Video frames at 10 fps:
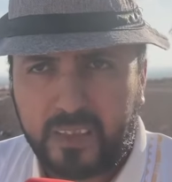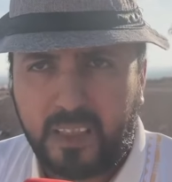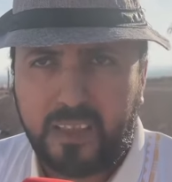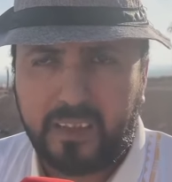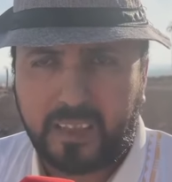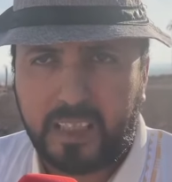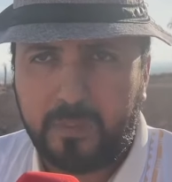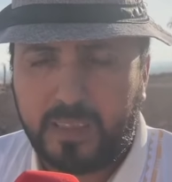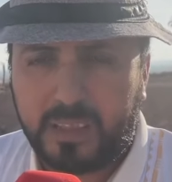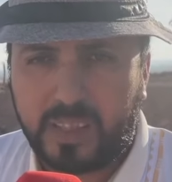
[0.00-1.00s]
حتى
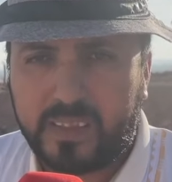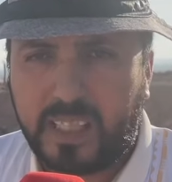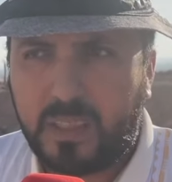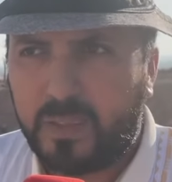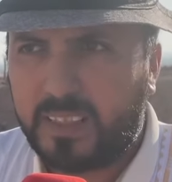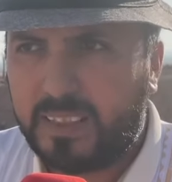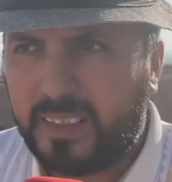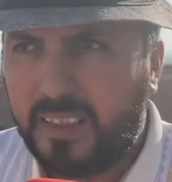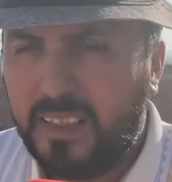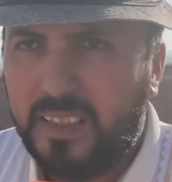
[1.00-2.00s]
تقريبا 10 سنوات
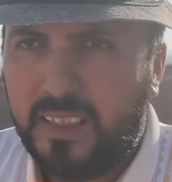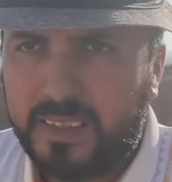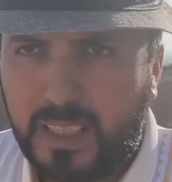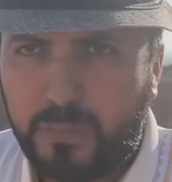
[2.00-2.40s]
هذه حتى